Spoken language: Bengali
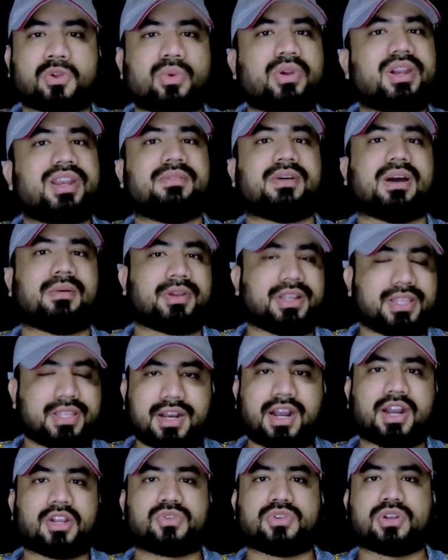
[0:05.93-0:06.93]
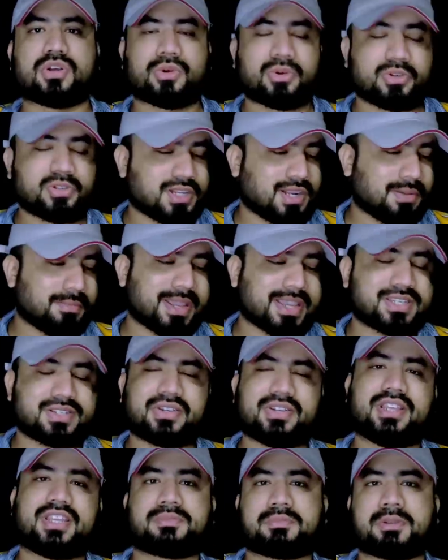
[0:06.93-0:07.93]
করিনি বা আমরা যারা আলোচনা করছিলাম ম্যাচটা
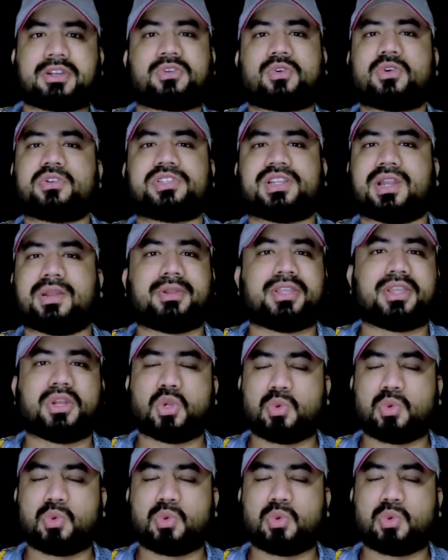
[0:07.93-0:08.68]
নিয়ে এক্সপেক্ট করছিলাম না যে